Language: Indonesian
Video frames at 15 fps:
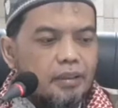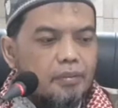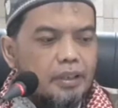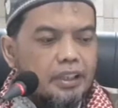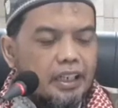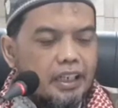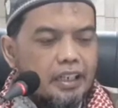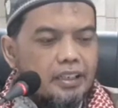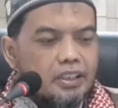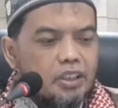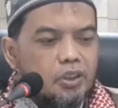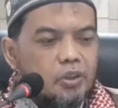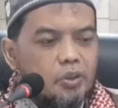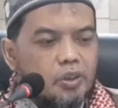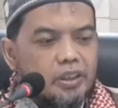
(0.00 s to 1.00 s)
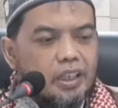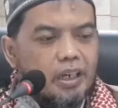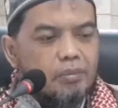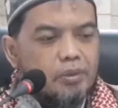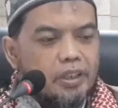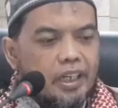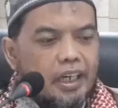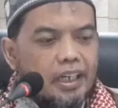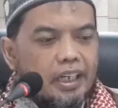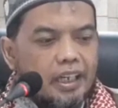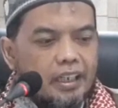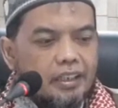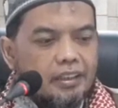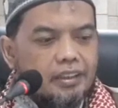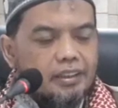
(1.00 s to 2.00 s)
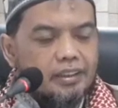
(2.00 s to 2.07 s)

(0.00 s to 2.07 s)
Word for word: mengatakan sesungguhnya Abu Ya'la